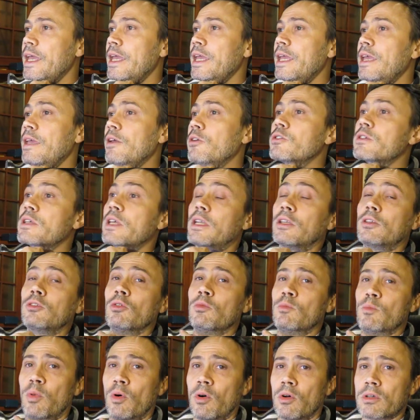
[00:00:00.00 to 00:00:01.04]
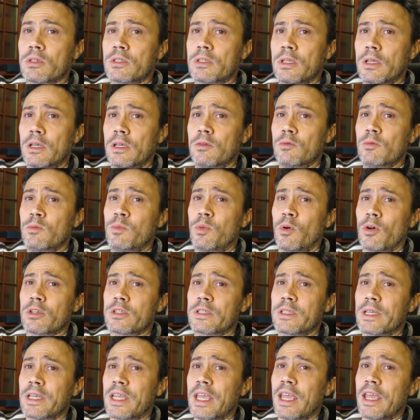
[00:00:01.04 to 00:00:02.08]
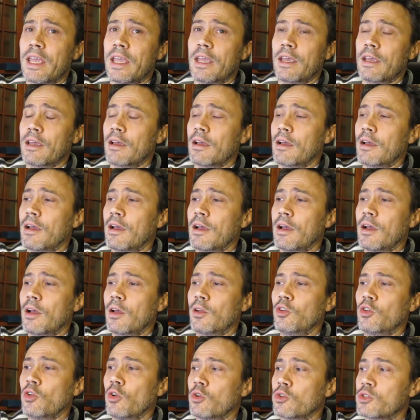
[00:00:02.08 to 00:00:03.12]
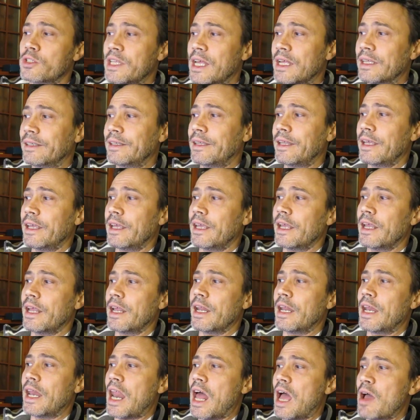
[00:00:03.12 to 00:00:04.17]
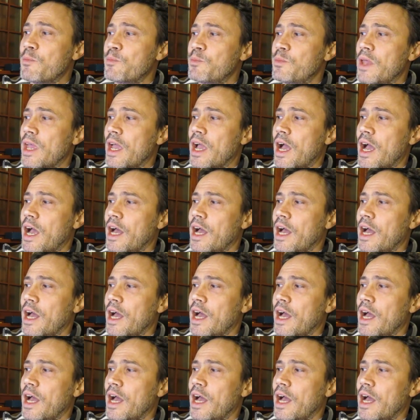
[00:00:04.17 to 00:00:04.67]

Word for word: e ho scritto un post, un post che nonostante l'abbia